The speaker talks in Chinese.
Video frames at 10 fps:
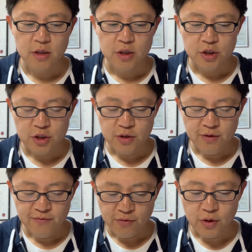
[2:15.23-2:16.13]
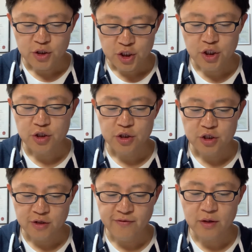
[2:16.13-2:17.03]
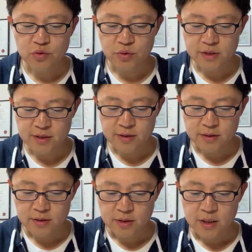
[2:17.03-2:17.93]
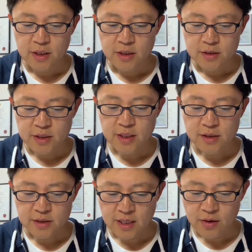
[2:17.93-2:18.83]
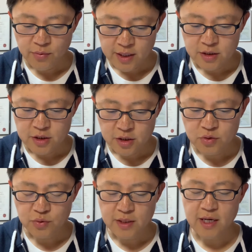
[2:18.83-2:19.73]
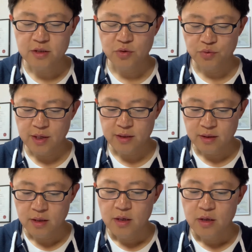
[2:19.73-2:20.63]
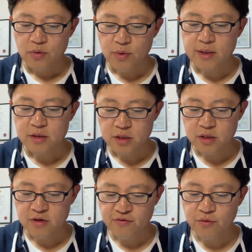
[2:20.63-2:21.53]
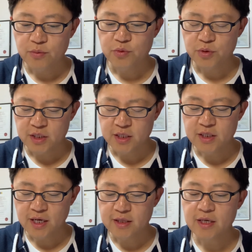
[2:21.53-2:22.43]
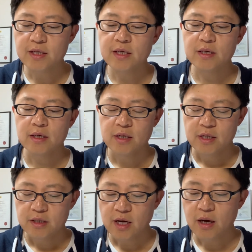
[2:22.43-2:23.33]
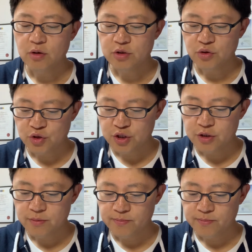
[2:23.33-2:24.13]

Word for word: 十佛敕十方众僧，皆先为施主家咒愿，愿七世父母行禅定意，然后受食。